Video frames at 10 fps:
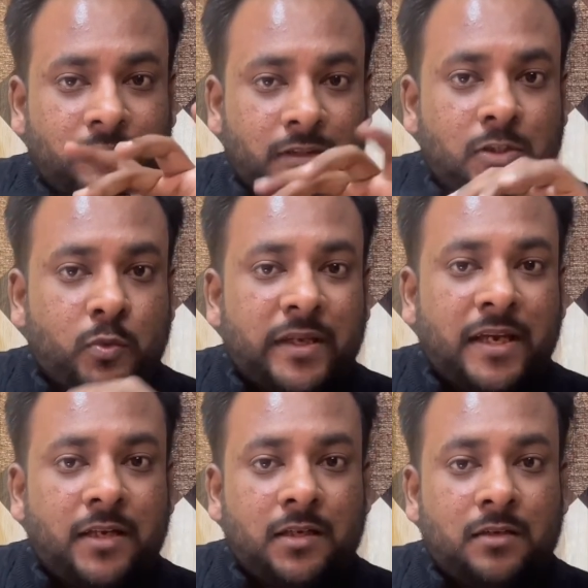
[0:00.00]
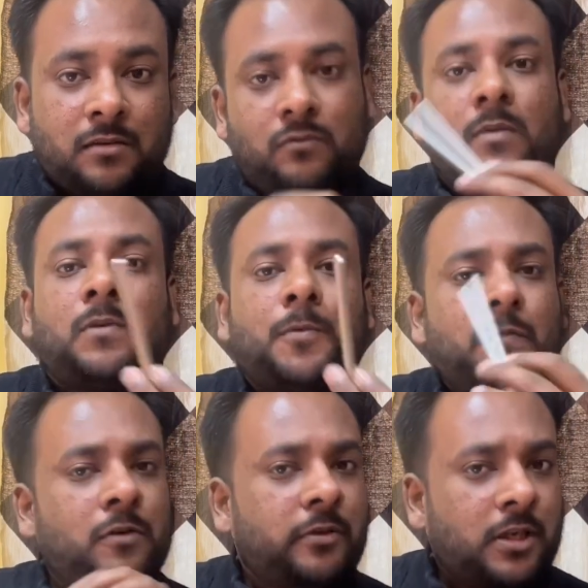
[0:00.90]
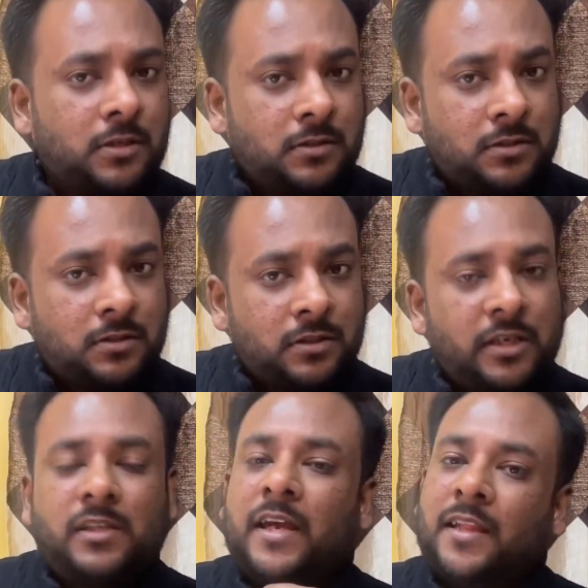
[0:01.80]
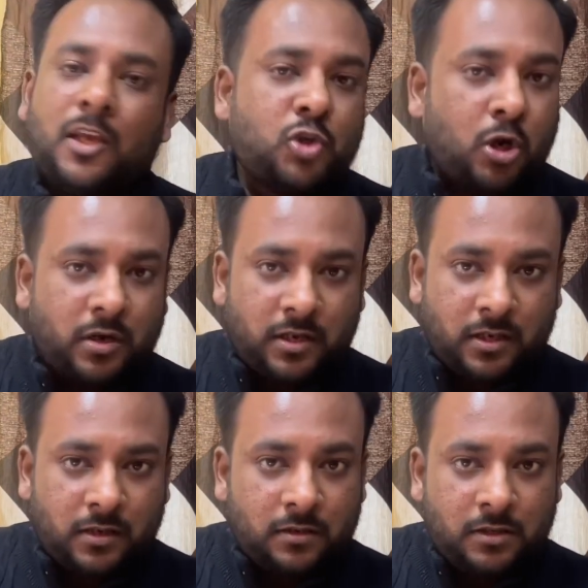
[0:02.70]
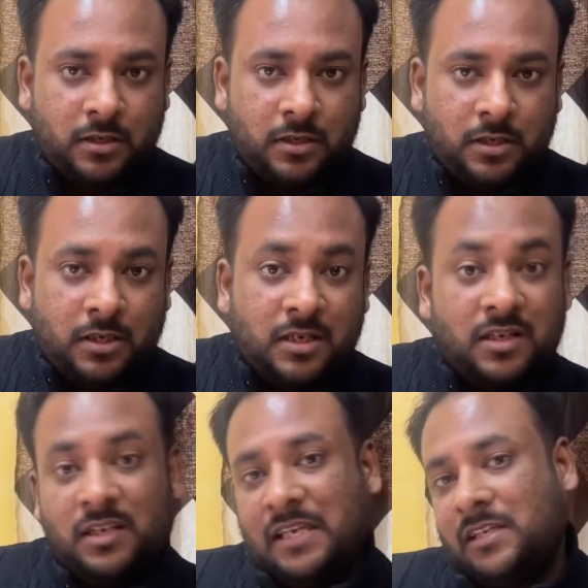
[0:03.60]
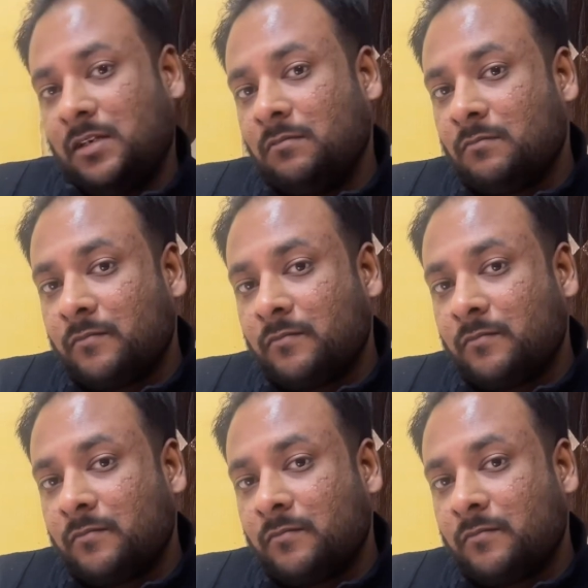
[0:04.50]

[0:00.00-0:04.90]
दस रुपए गए ना वो आपका प्रॉफिट हो गया इसे कहते हैं शॉर्ट करना लेकिन